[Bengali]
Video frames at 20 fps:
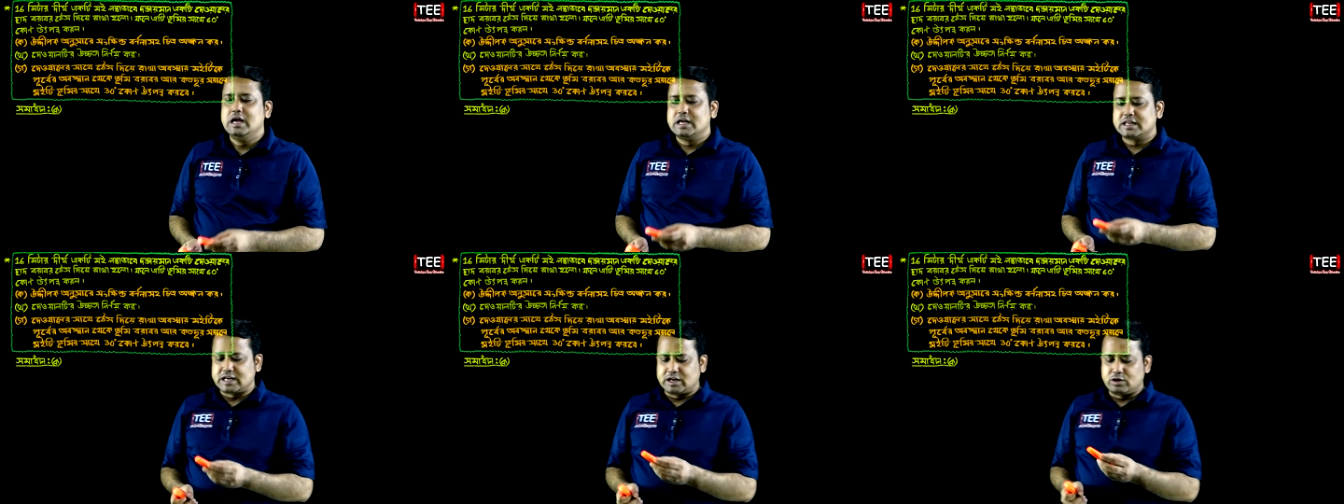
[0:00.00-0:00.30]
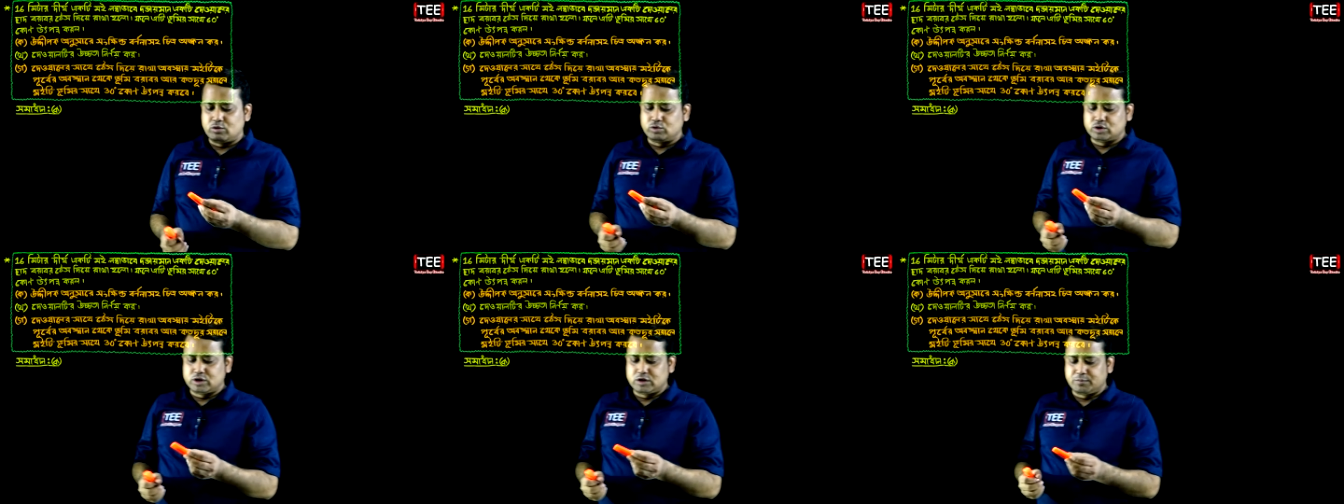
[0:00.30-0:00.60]
তাহলে
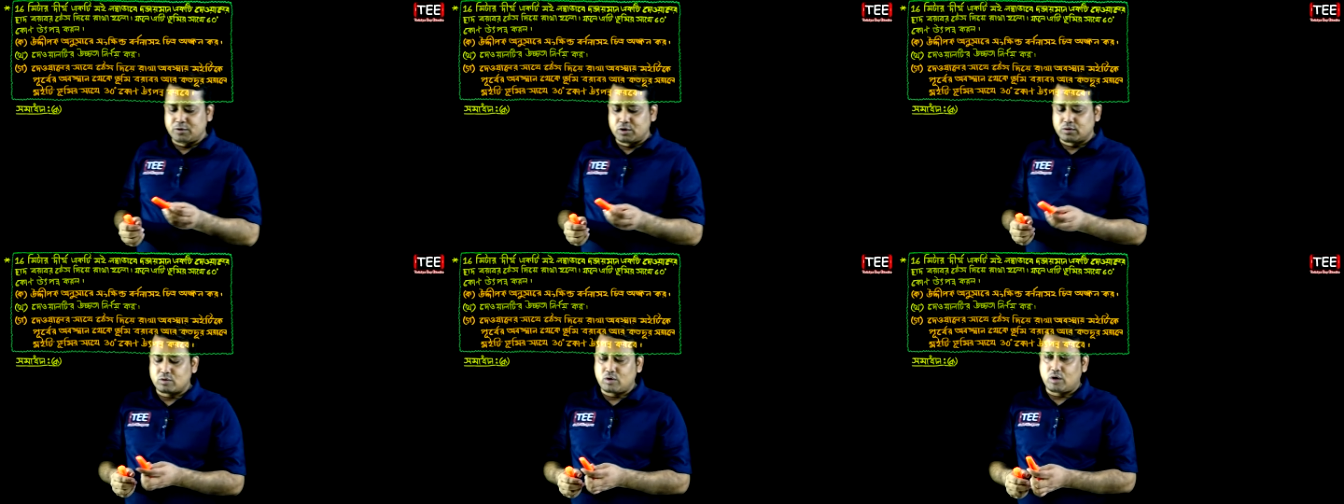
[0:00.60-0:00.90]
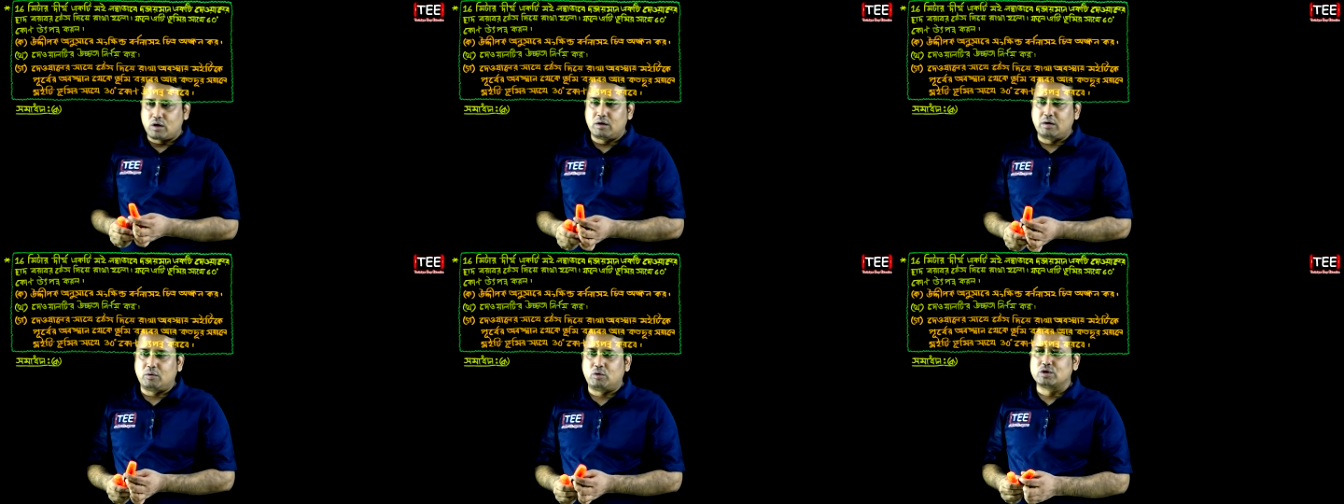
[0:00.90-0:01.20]
উদ্দীপক
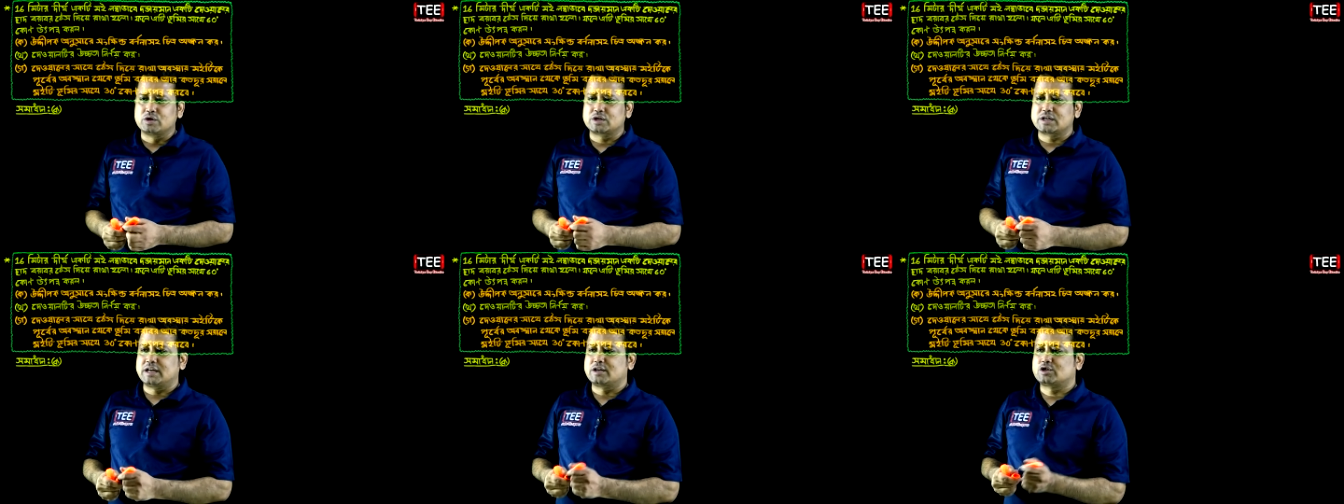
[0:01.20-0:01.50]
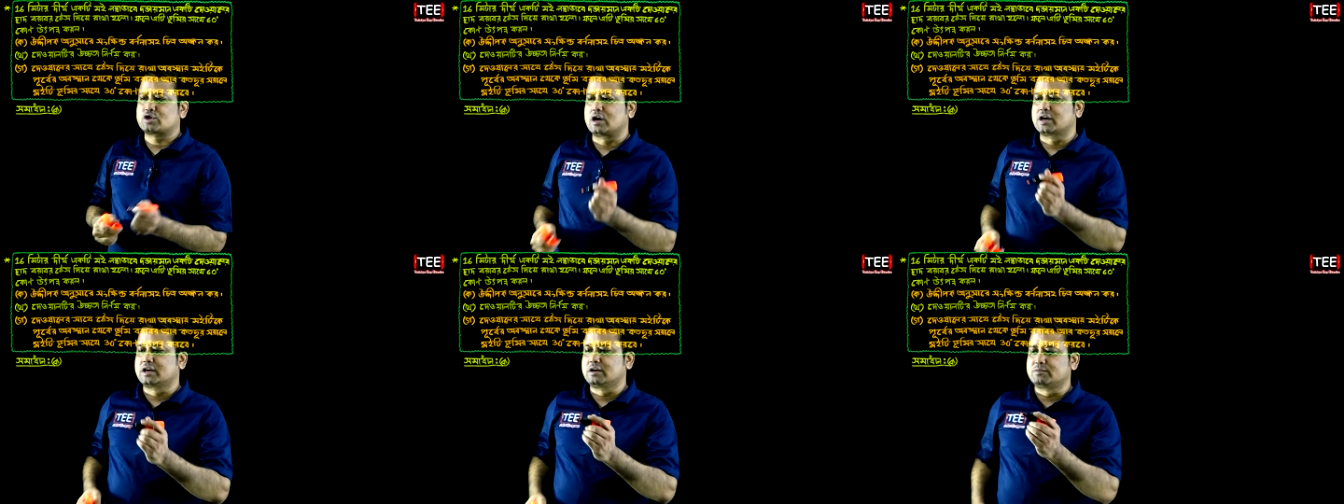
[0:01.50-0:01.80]
অনুসারে
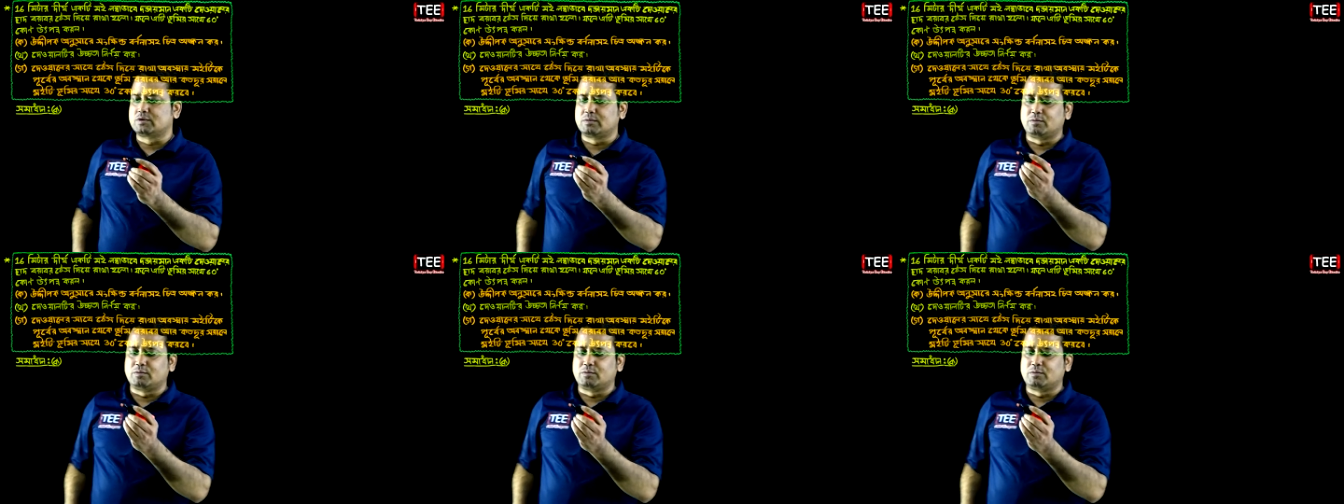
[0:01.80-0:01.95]
সংক্ষিপ্ত